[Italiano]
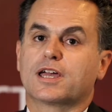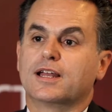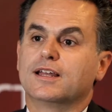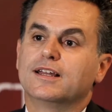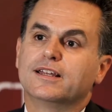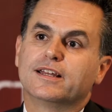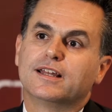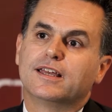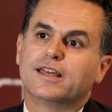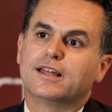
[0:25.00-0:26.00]
che la,
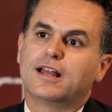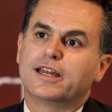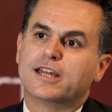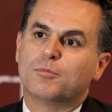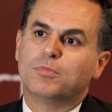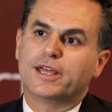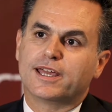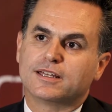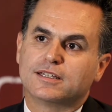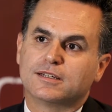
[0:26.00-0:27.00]
la, la linea
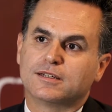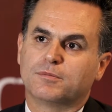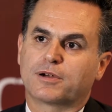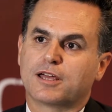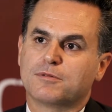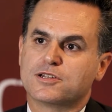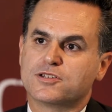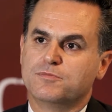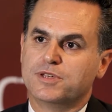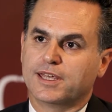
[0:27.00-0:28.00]
Blade Prima
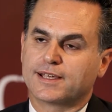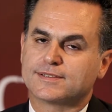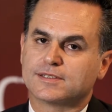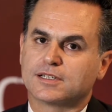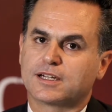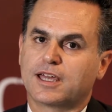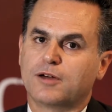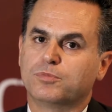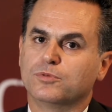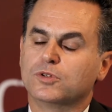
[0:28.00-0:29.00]
GBX che
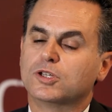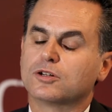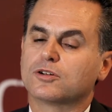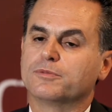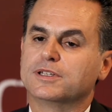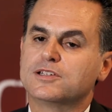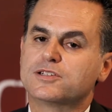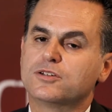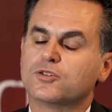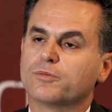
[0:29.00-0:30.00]
appunto come
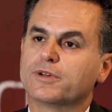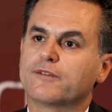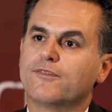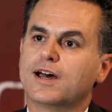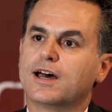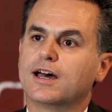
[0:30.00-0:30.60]
dice il nome va